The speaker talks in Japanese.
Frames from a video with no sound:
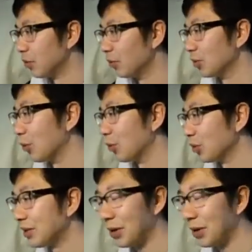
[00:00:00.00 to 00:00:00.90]
ほとんど起
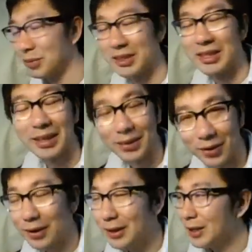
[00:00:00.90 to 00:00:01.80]
きてるかもしれないんだけ
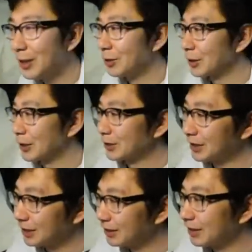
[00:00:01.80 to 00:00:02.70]
どそれ最終的
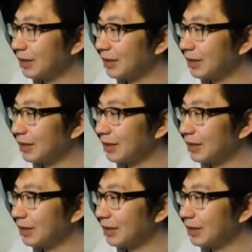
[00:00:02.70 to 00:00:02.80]
に、